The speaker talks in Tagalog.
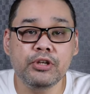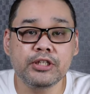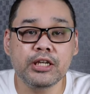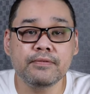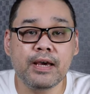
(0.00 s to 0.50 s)

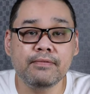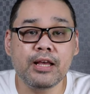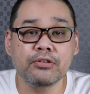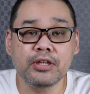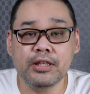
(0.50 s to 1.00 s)
which has
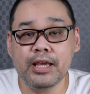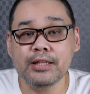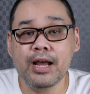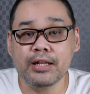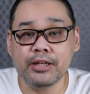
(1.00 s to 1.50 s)
5,800
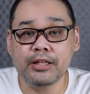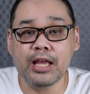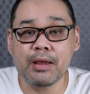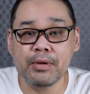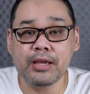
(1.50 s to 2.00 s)

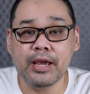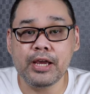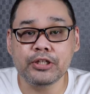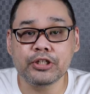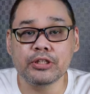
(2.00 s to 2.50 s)

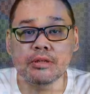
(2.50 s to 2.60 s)
mAh